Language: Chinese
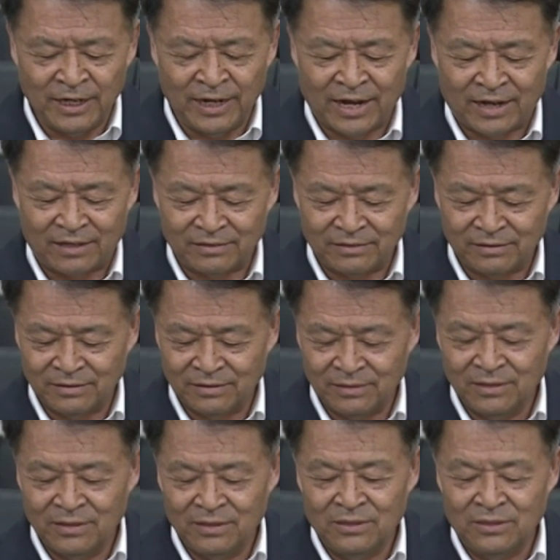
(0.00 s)
量，
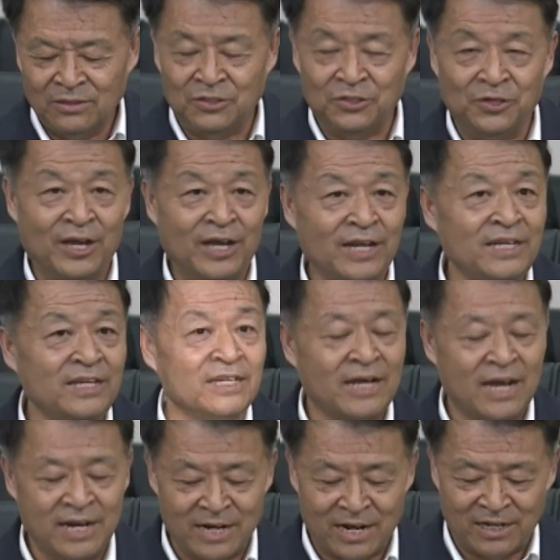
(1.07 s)
全力
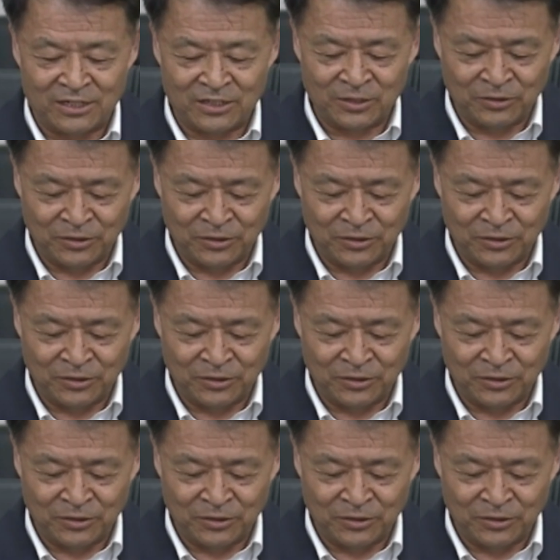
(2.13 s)
开展搜